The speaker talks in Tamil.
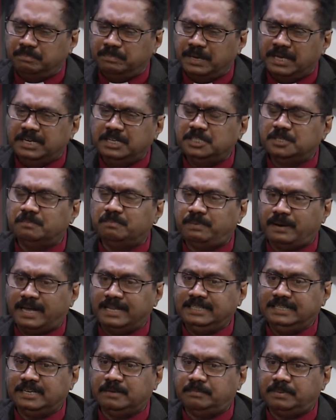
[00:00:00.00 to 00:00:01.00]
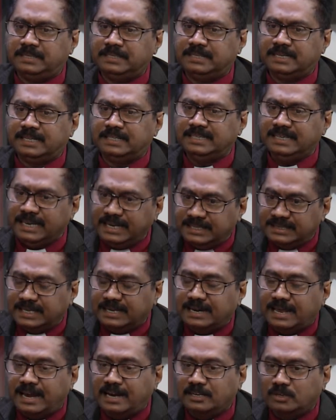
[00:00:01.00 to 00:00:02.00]
பெரிதும் பாதிக்கப்படுகிறது
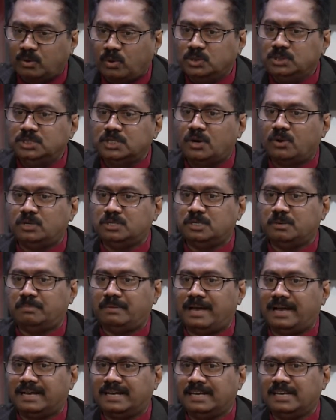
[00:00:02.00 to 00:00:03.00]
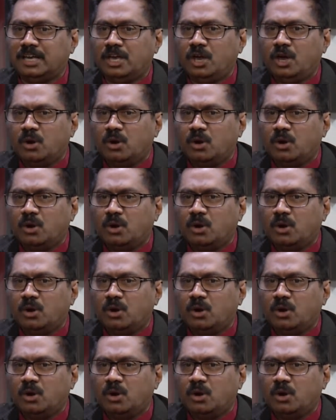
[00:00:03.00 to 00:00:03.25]
இதனால் கொஞ்சம் கொஞ்சமாக